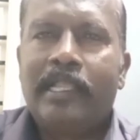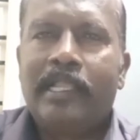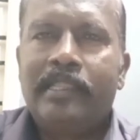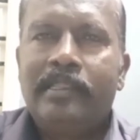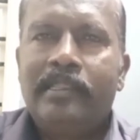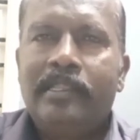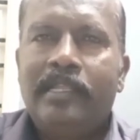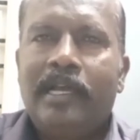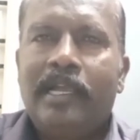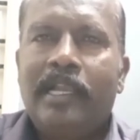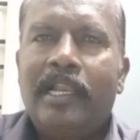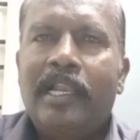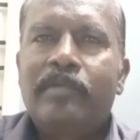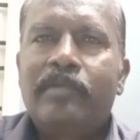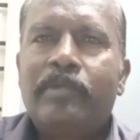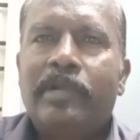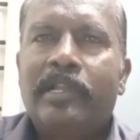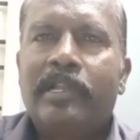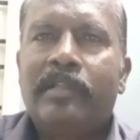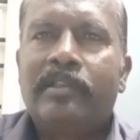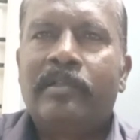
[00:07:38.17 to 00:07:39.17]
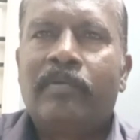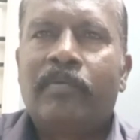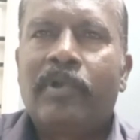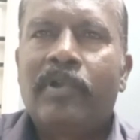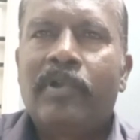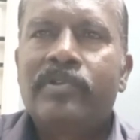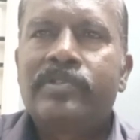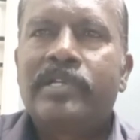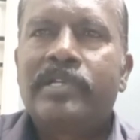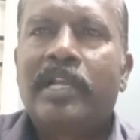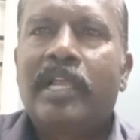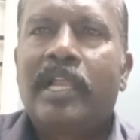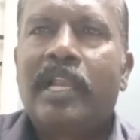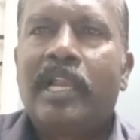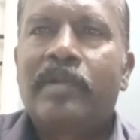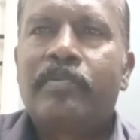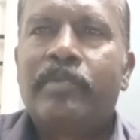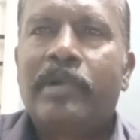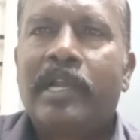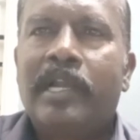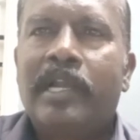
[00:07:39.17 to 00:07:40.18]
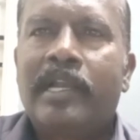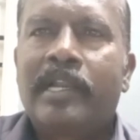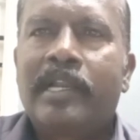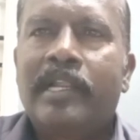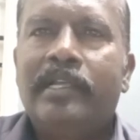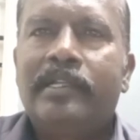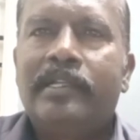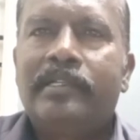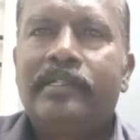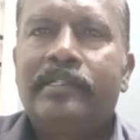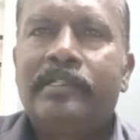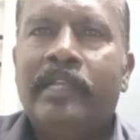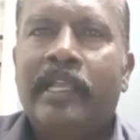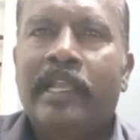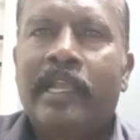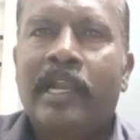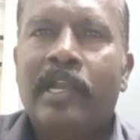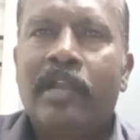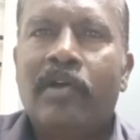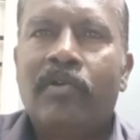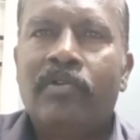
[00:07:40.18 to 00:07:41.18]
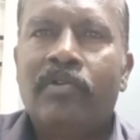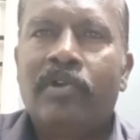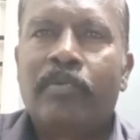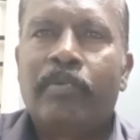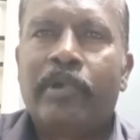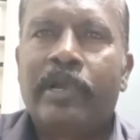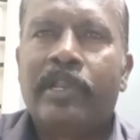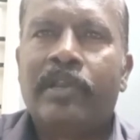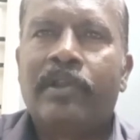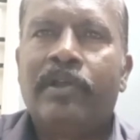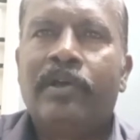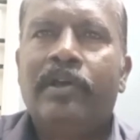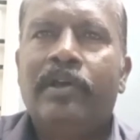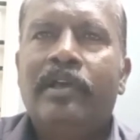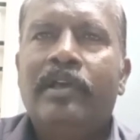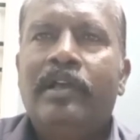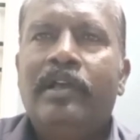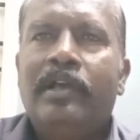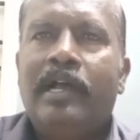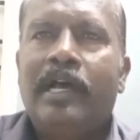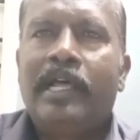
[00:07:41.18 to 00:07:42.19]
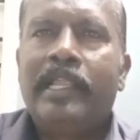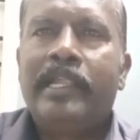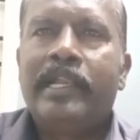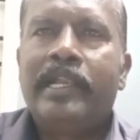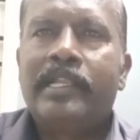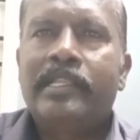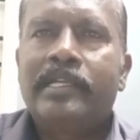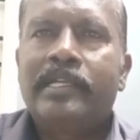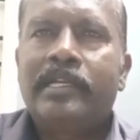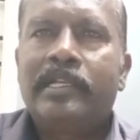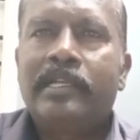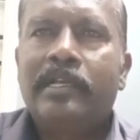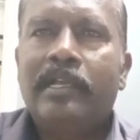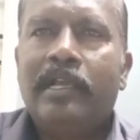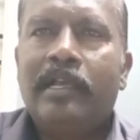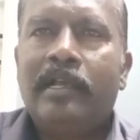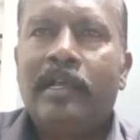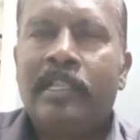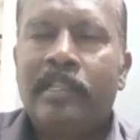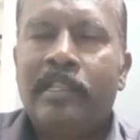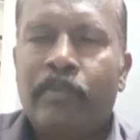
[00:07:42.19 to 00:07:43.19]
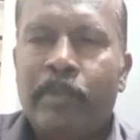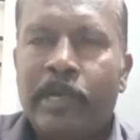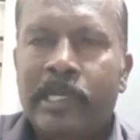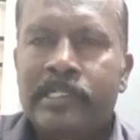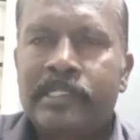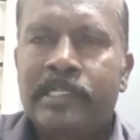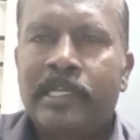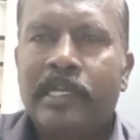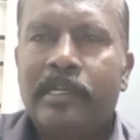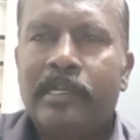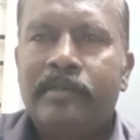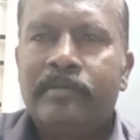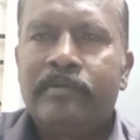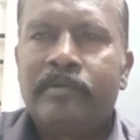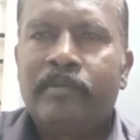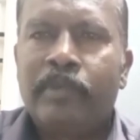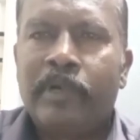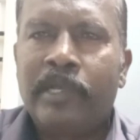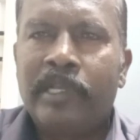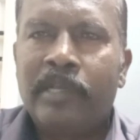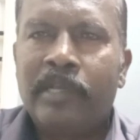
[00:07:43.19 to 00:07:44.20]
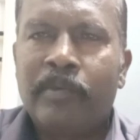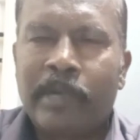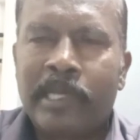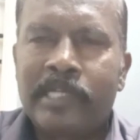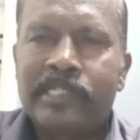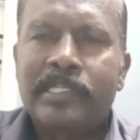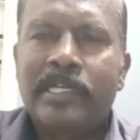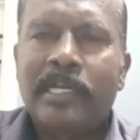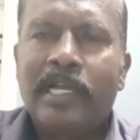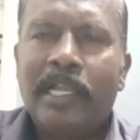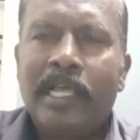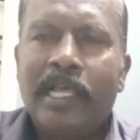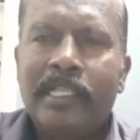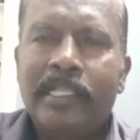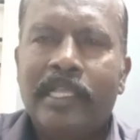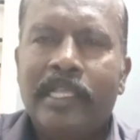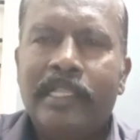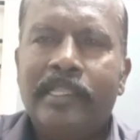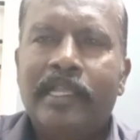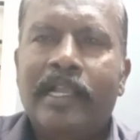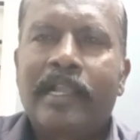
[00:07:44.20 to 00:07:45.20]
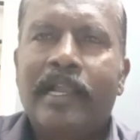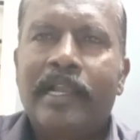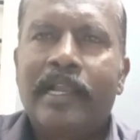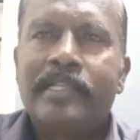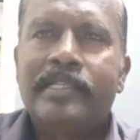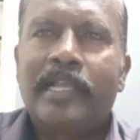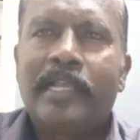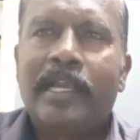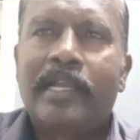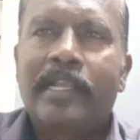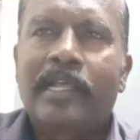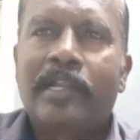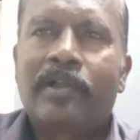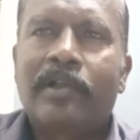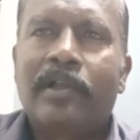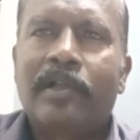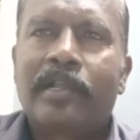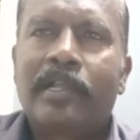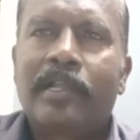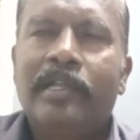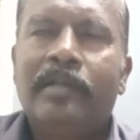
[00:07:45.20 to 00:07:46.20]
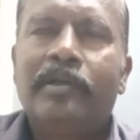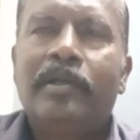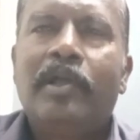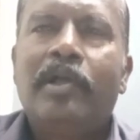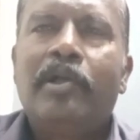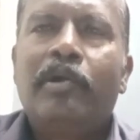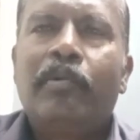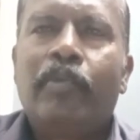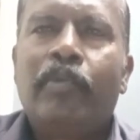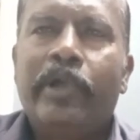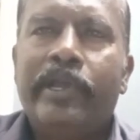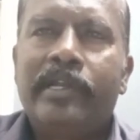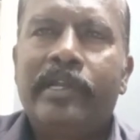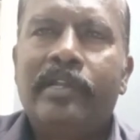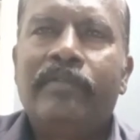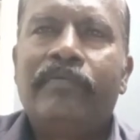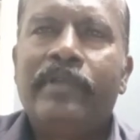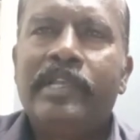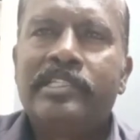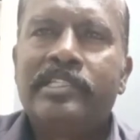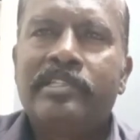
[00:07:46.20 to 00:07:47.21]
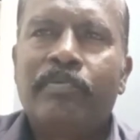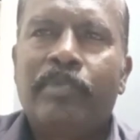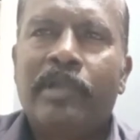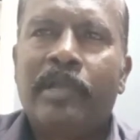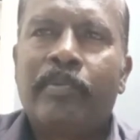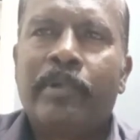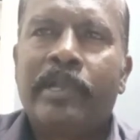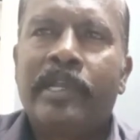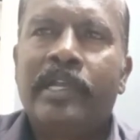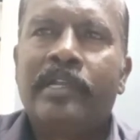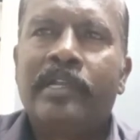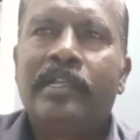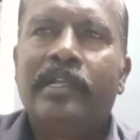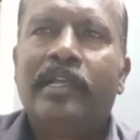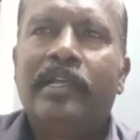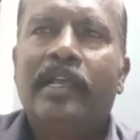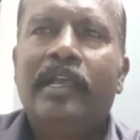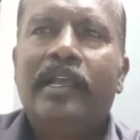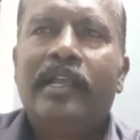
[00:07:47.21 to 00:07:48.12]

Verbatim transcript: அந்த அலாட்மெண்ட் இந்த ப்ரொவிஷனல் அலாட்மெண்ட் லெட்டரை இன்றைக்கியாக டவுன்லோட் பண்ணிடணும் அதை எடுத்துக்கிட்டு அந்த பர்சன் பர்சனலாக அது எந்த காலேஜ் அலாட் இருக்கோ அங்கே போயிட்டு ஃபீஸு பே பண்ணிவிட்டு